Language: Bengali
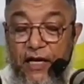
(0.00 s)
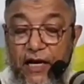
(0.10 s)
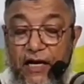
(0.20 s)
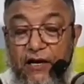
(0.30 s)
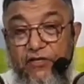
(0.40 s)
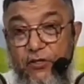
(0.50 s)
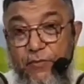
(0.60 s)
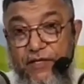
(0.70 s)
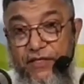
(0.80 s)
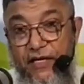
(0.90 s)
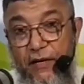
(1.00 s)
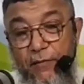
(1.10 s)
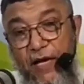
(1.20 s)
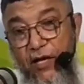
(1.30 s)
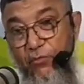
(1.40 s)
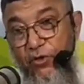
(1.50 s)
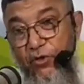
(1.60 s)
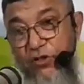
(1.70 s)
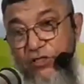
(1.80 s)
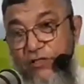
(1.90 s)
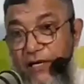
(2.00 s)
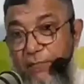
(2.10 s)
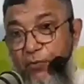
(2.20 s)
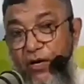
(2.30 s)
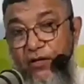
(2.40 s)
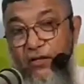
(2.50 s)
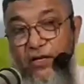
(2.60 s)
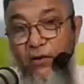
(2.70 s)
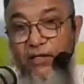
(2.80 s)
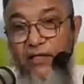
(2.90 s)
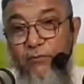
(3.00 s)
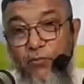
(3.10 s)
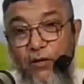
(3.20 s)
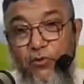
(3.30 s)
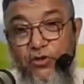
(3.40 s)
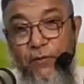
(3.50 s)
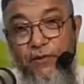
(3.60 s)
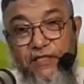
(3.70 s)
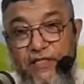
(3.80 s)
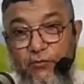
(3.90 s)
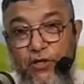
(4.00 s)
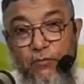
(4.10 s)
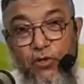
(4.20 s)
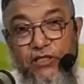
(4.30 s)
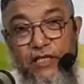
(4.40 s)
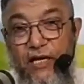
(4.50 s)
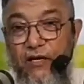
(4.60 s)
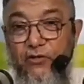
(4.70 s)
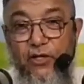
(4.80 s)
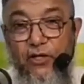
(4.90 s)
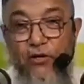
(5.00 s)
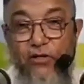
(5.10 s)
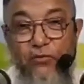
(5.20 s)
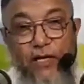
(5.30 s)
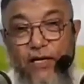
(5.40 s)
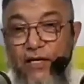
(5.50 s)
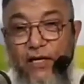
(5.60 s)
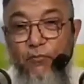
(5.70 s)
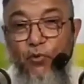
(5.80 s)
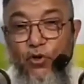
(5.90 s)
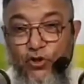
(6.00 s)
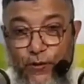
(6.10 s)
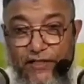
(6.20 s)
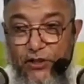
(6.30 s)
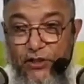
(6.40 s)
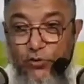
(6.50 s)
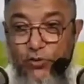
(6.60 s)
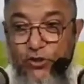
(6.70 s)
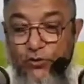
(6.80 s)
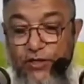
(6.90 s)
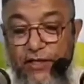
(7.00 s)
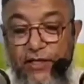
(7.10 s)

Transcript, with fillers: কারেক্টিভিজমের দিন আমি আগেও বলছি যারা পুরান দিনে অনেকদিন অনেক বছর আমাদের সাথে উঠেন বসেন তারা হয়তো এই কথাগুলা মুখস্থ হয়ে গেছে শুনতে শুনতে